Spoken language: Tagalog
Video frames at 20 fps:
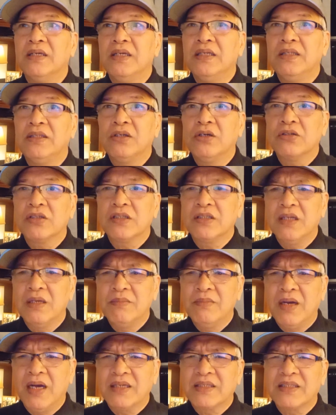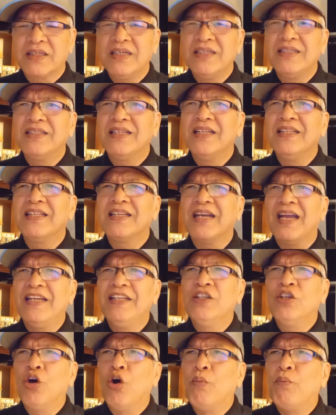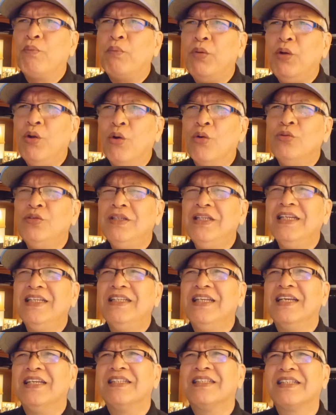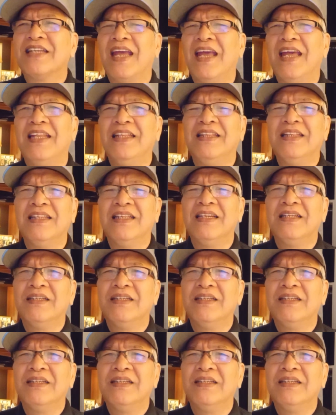it caused them a certain kind of loneliness and